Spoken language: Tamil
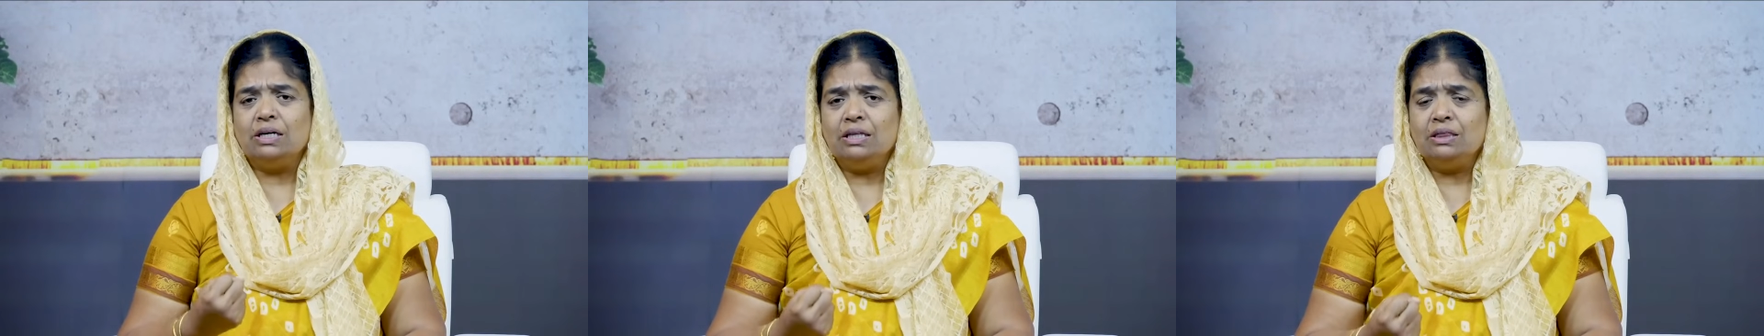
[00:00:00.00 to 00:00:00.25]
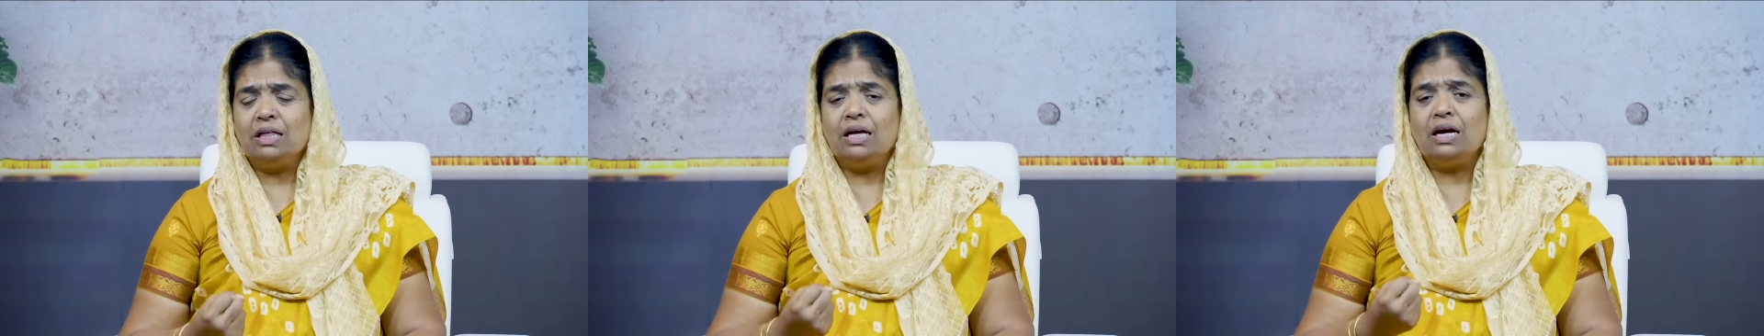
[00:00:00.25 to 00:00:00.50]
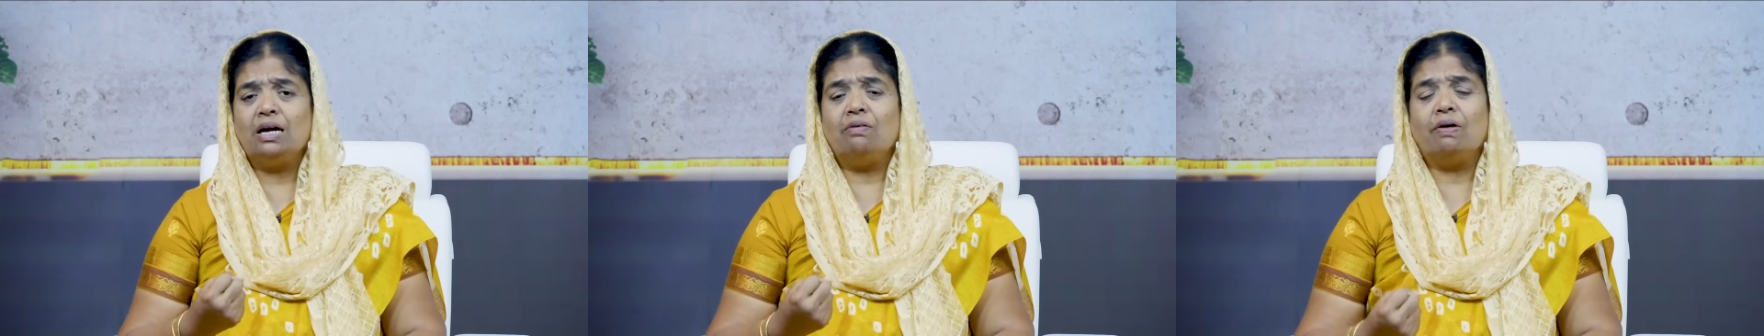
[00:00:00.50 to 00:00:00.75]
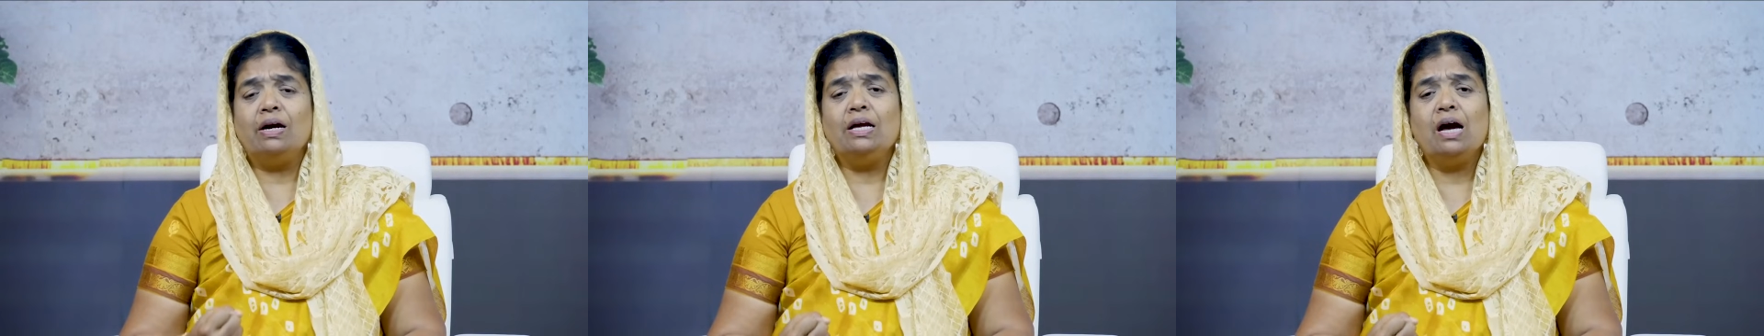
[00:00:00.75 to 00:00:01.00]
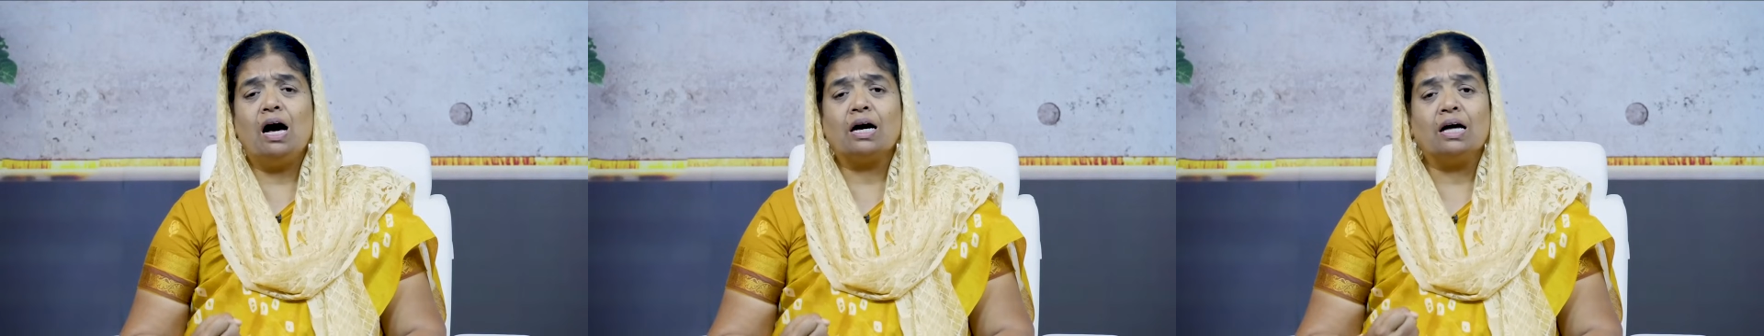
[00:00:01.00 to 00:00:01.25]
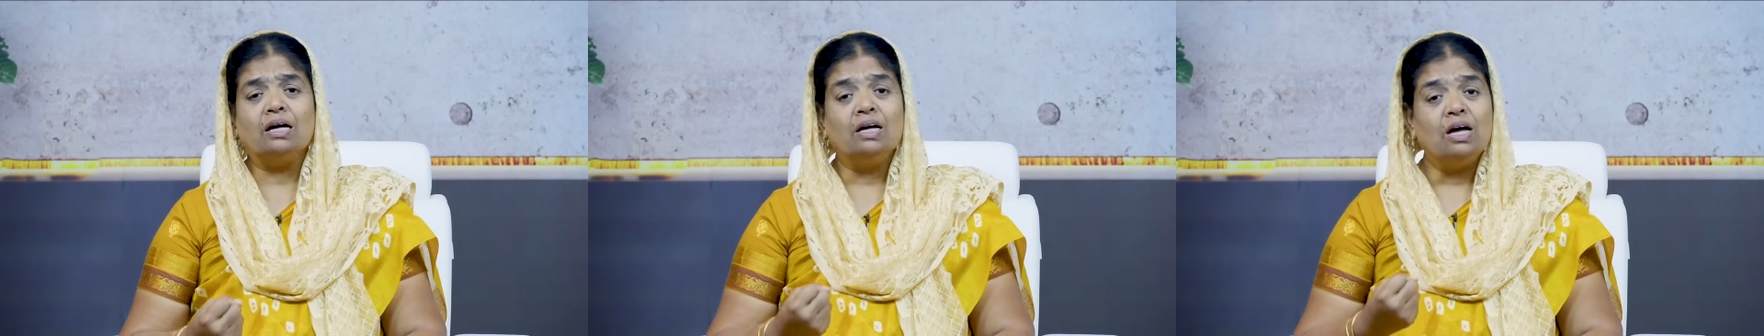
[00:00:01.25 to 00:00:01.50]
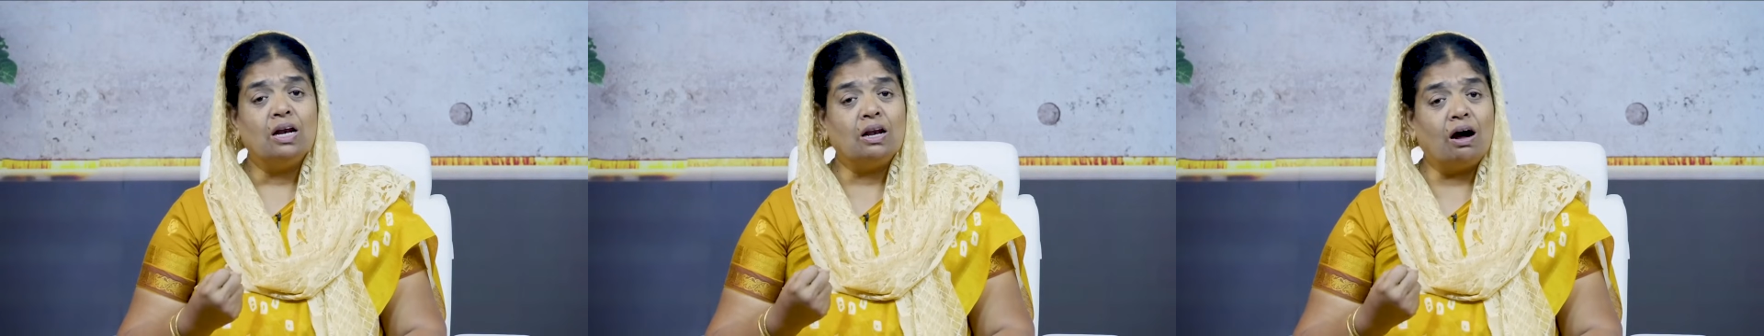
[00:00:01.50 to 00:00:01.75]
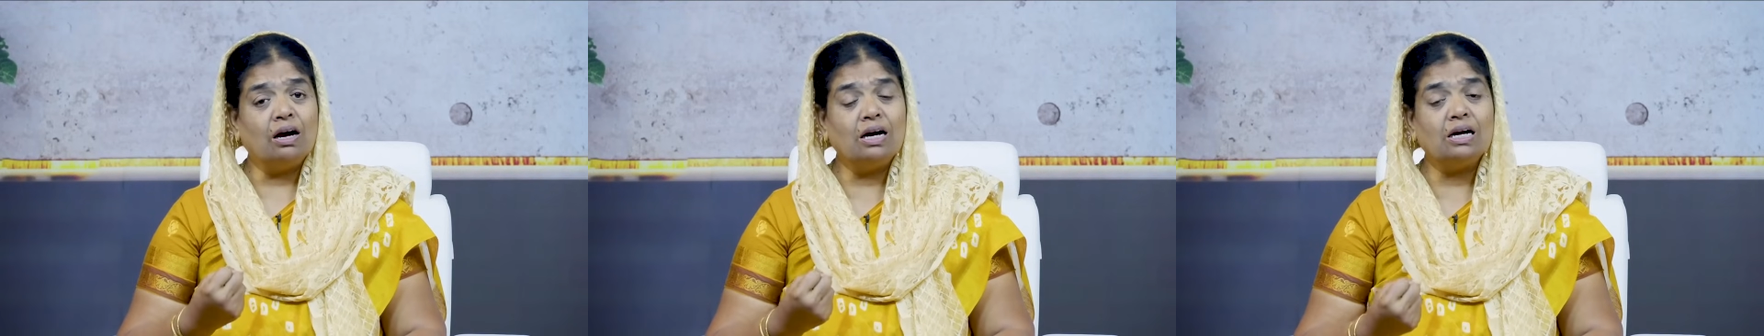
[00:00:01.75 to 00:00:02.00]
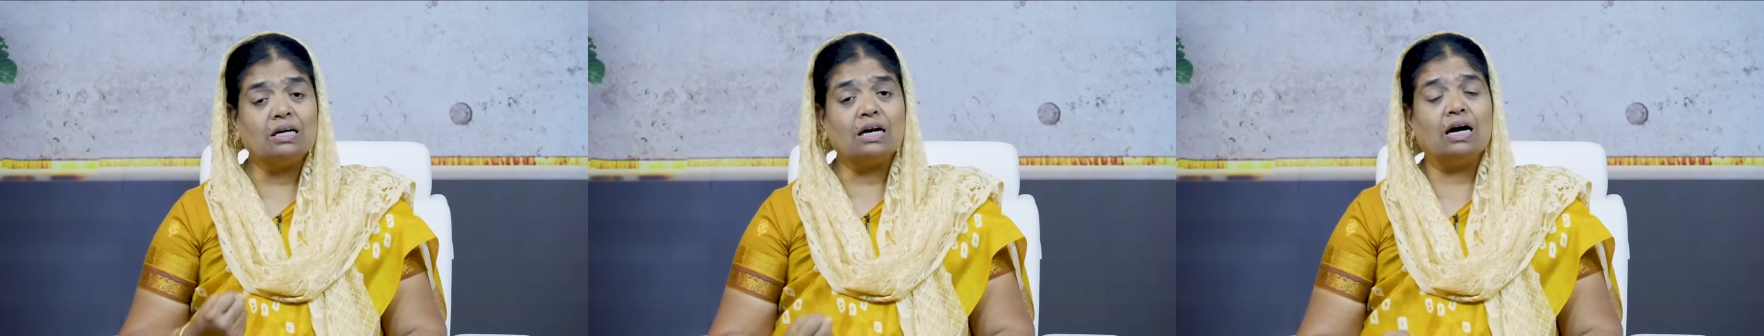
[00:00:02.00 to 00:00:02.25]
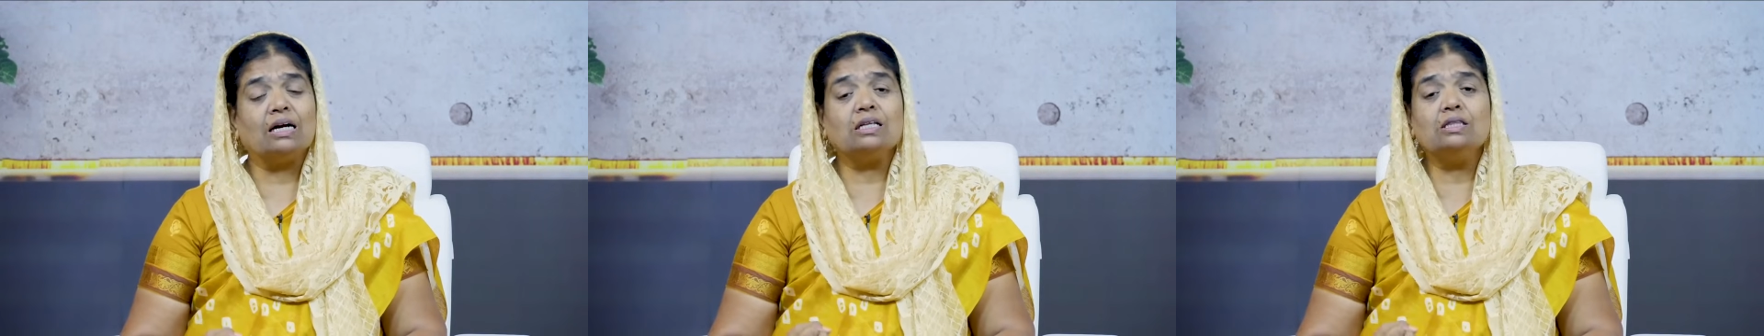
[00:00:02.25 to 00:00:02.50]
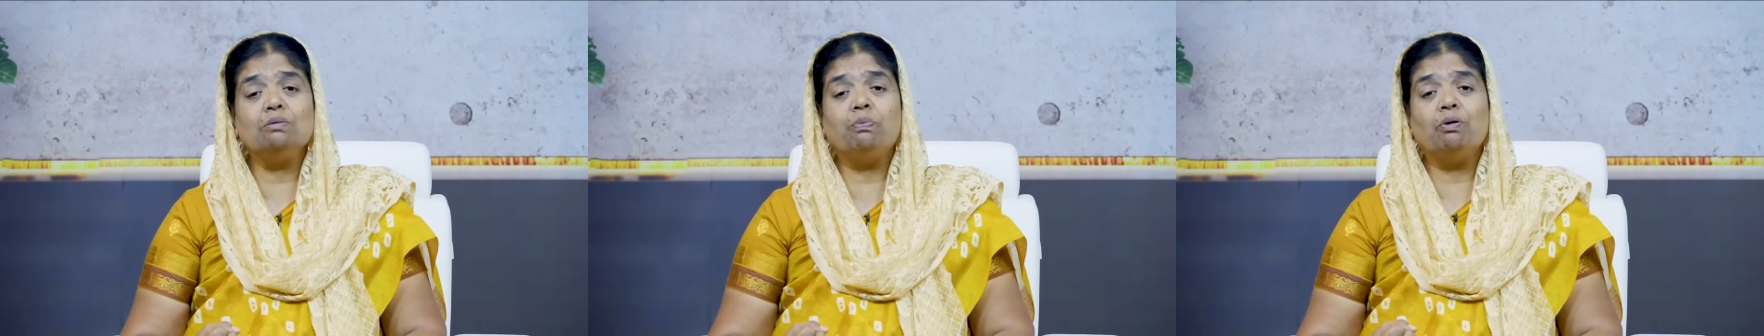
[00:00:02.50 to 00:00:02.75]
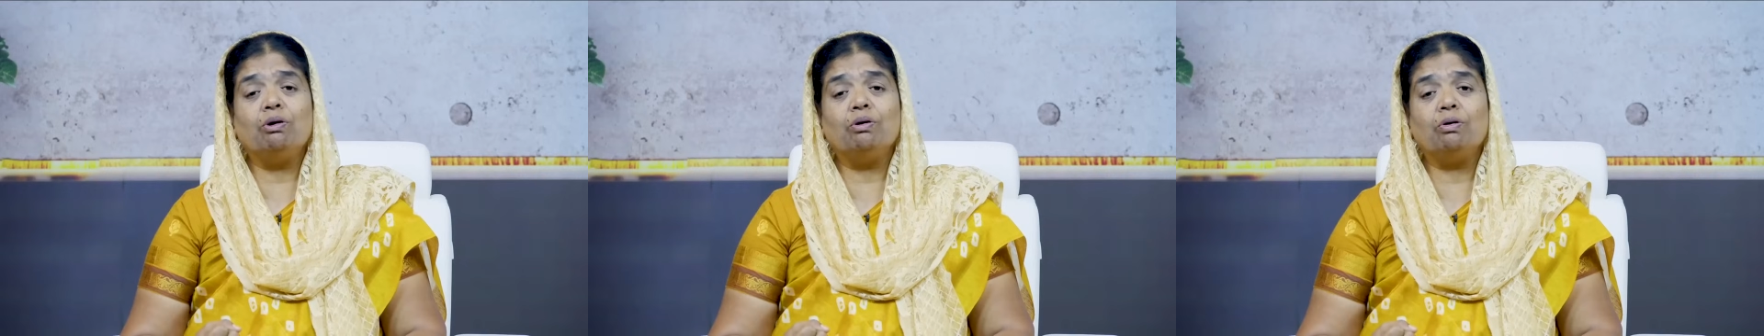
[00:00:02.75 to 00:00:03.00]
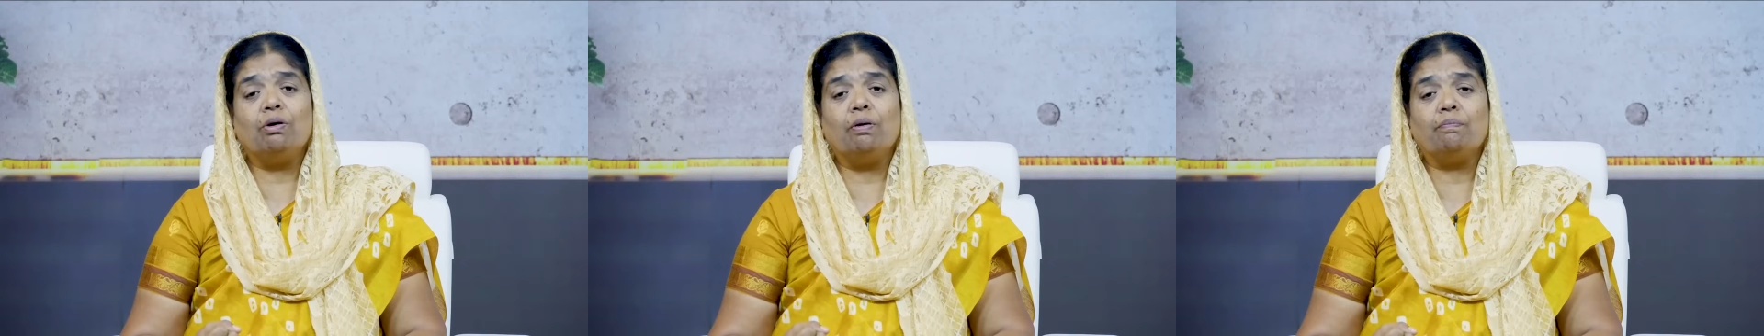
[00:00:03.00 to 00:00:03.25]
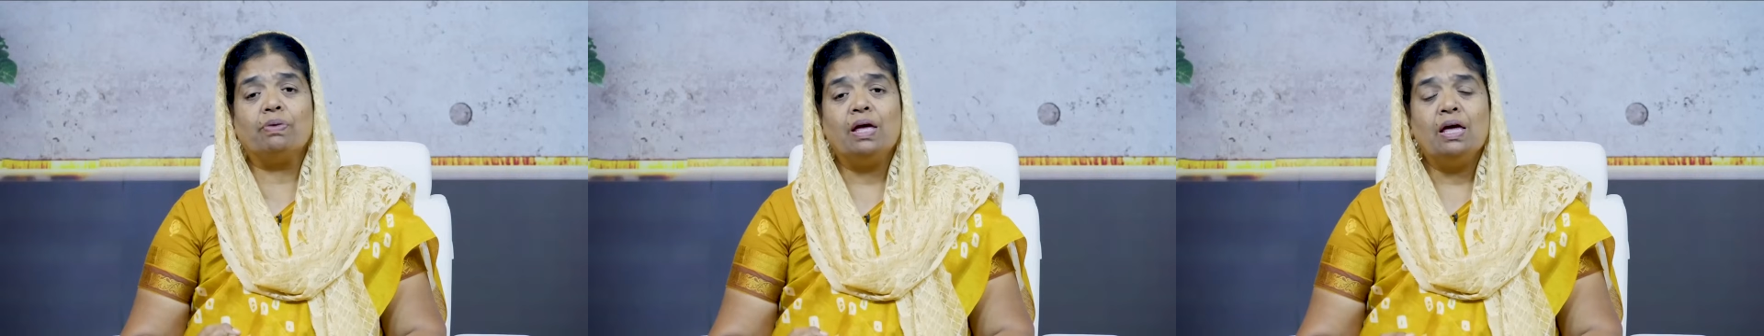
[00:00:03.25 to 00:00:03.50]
நிந்தைகள் வழியாக நாங்கள் கடந்து போகிறோம்